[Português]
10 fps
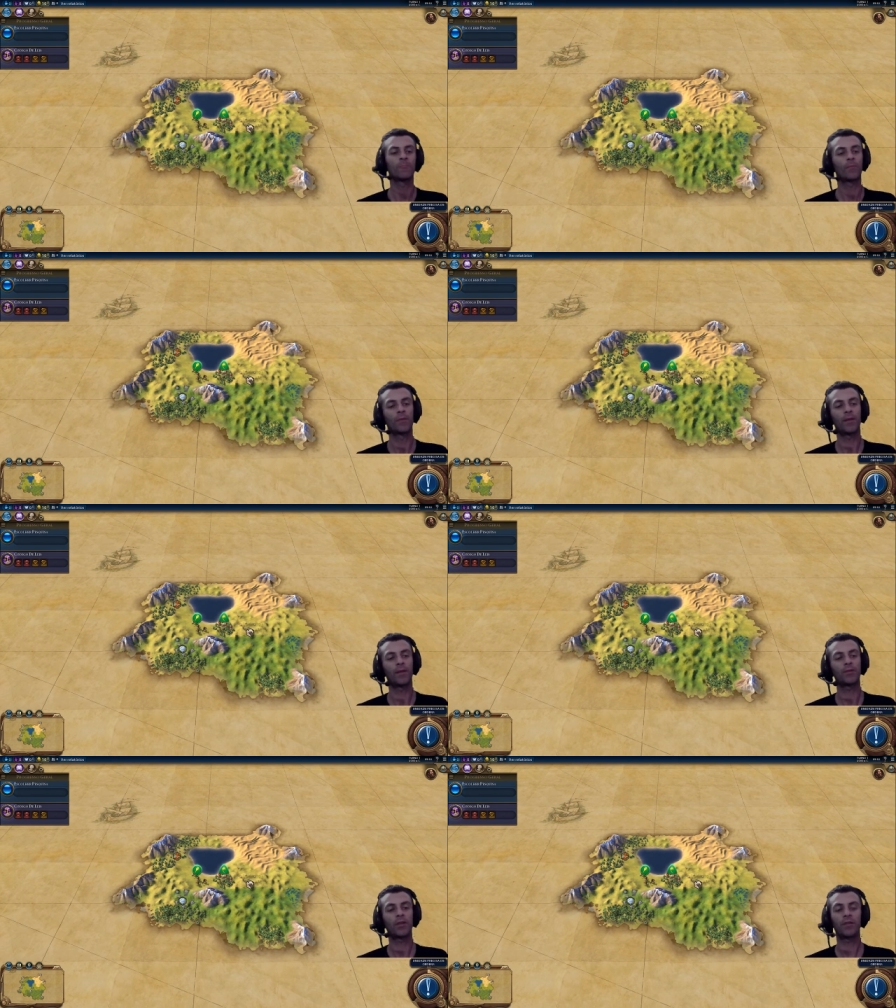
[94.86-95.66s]

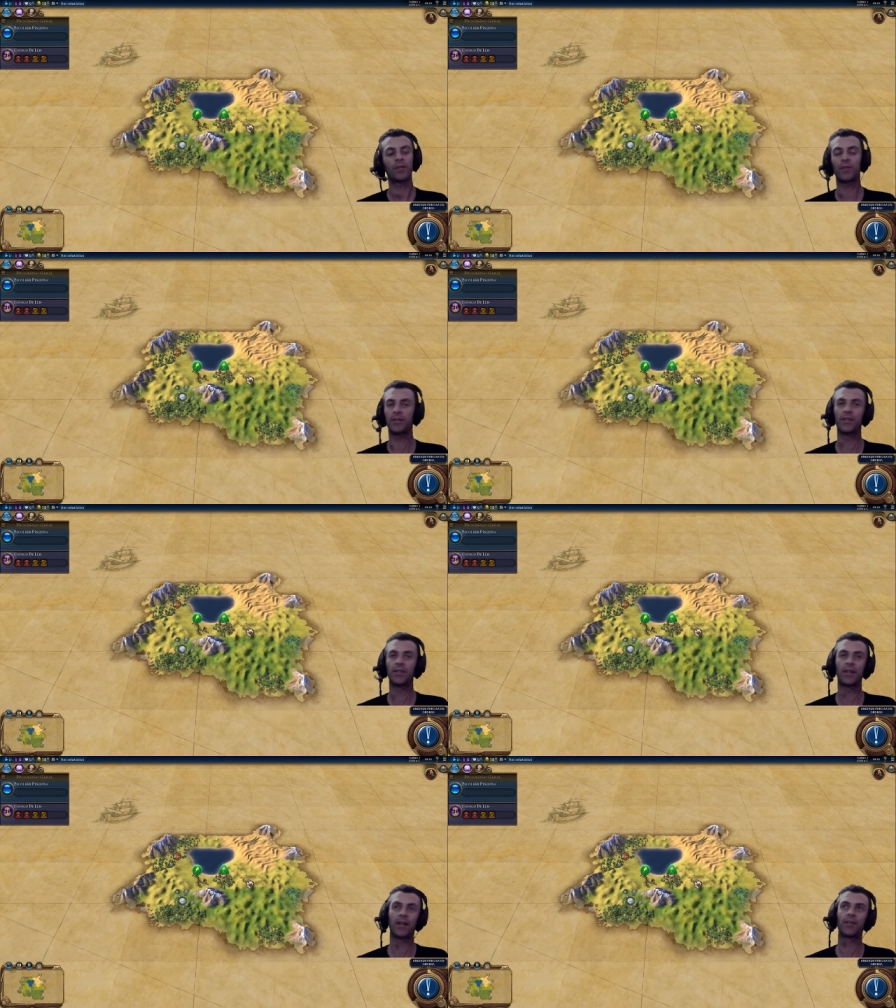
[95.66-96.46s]
Mas eu queria fazer
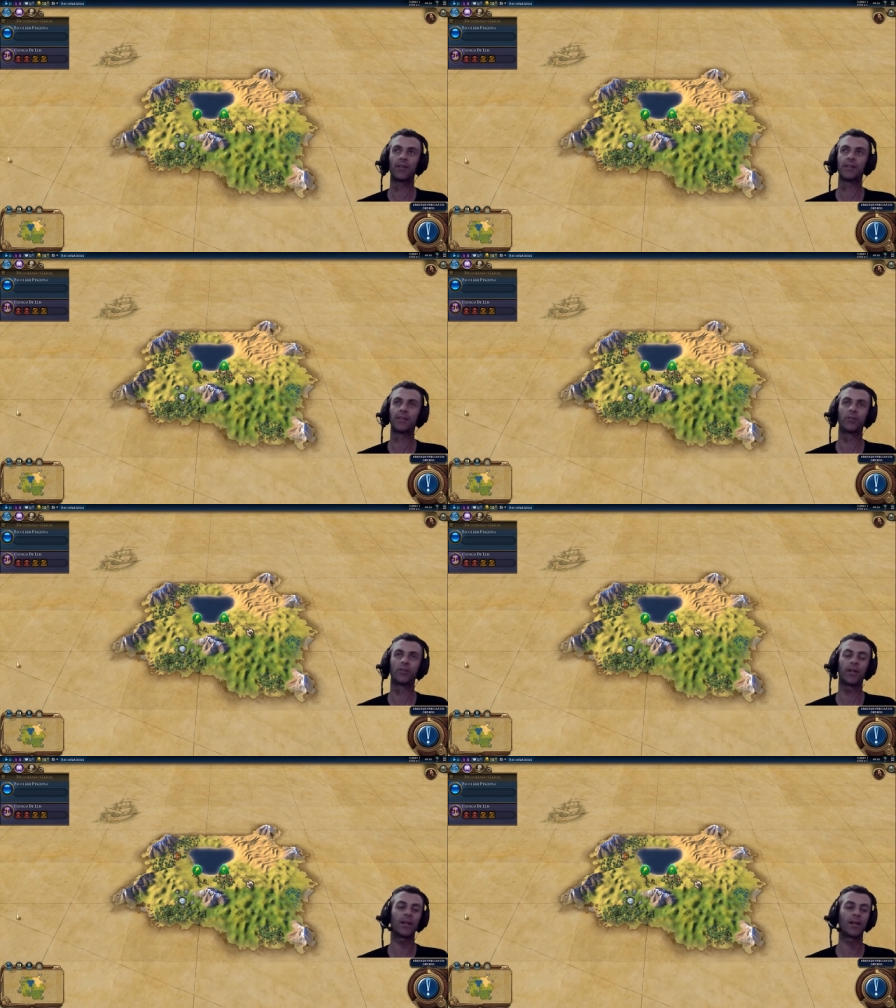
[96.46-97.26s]
já a gravação
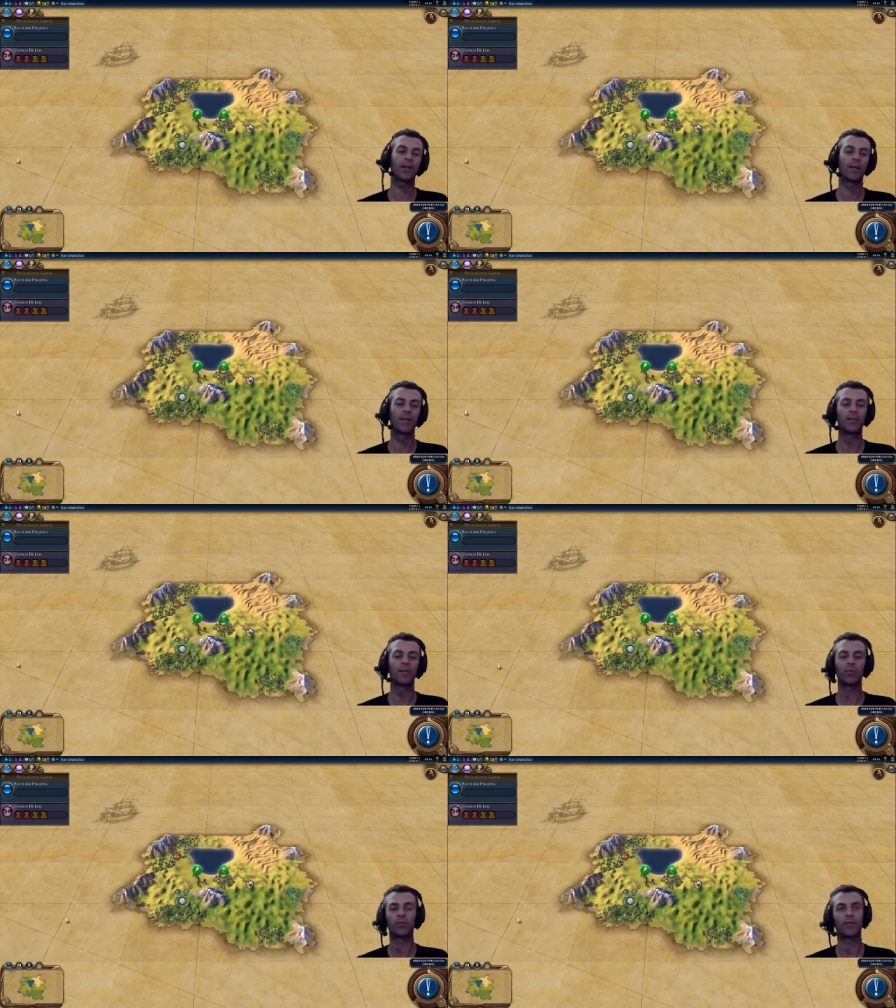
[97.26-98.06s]
já e acabei,
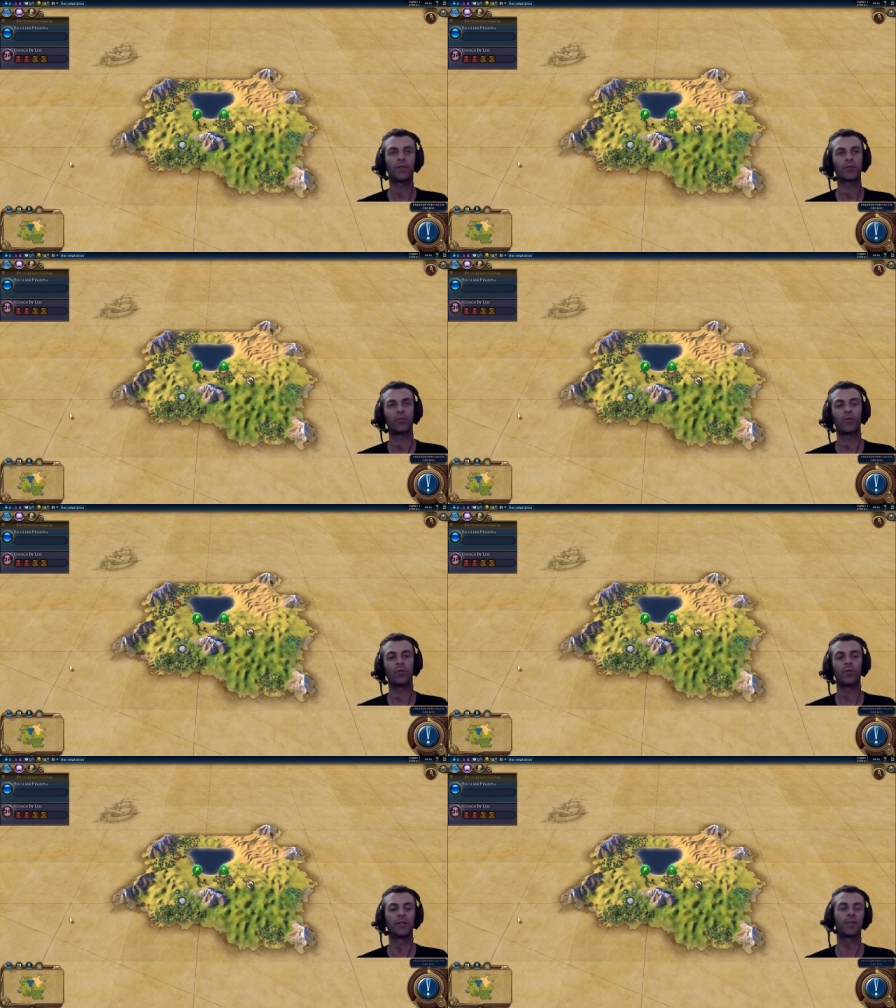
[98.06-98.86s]
depois eu faço alguma
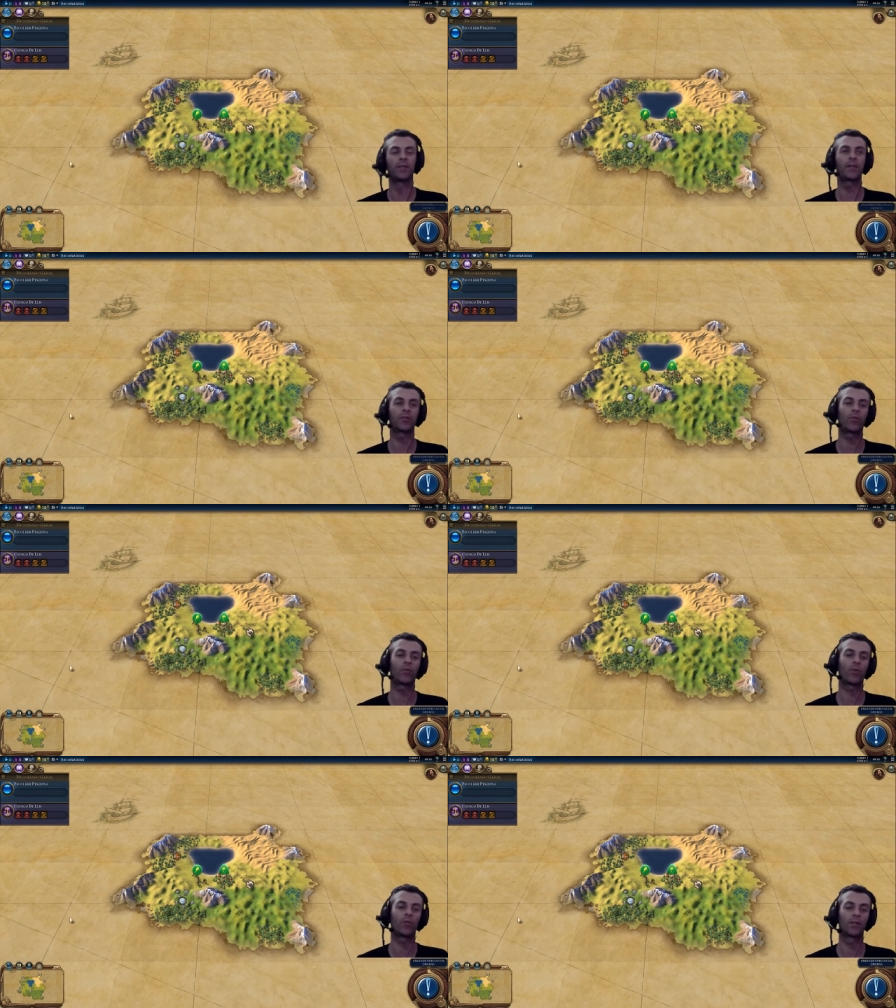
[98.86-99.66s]
coisinha, penso
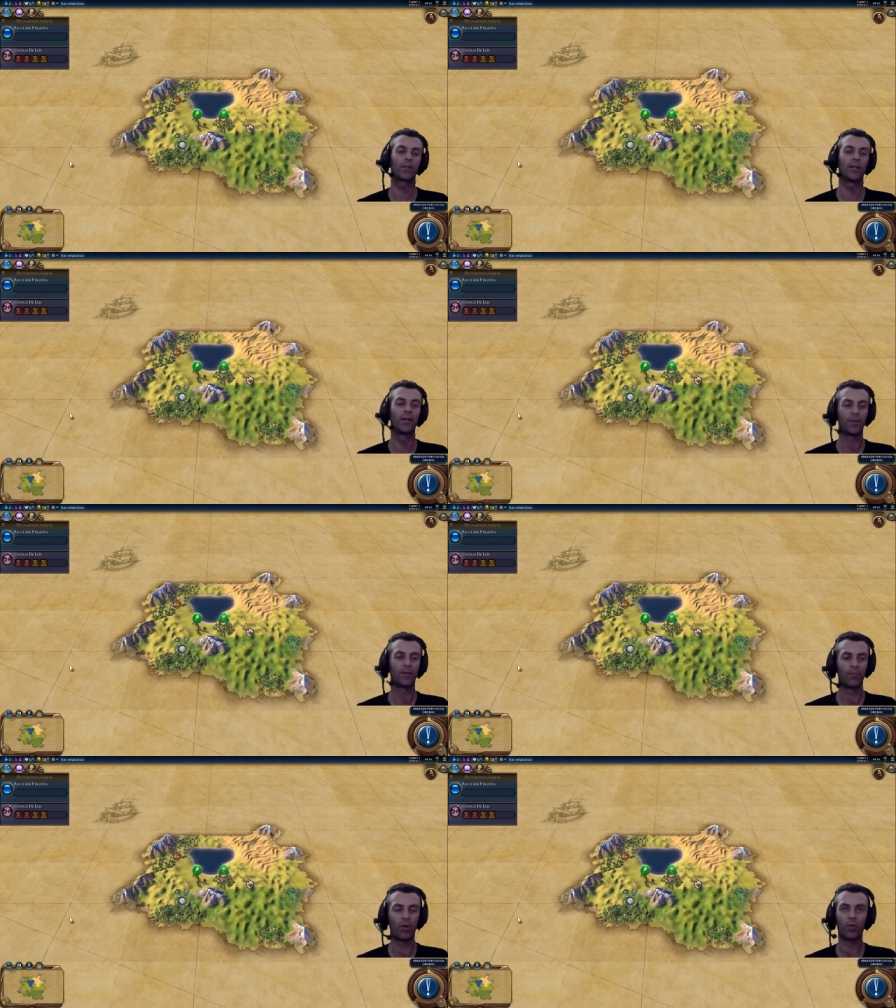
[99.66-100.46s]
alguma coisa,
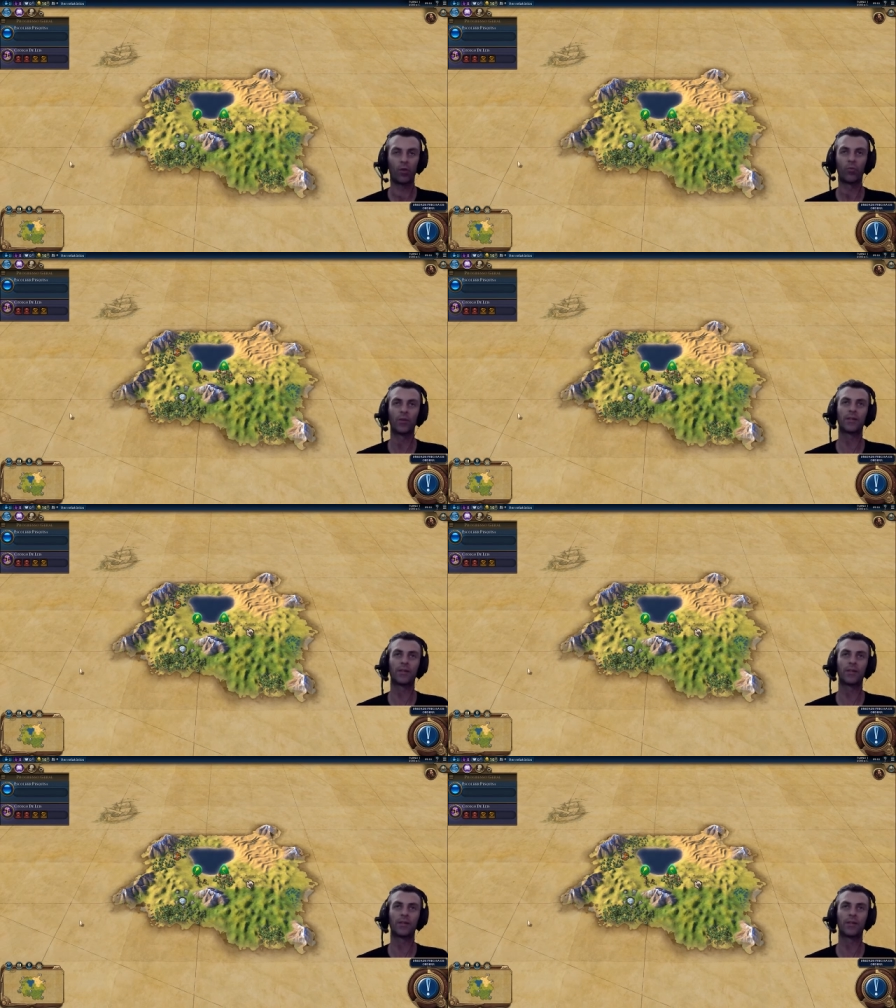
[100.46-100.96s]
bola algum esquema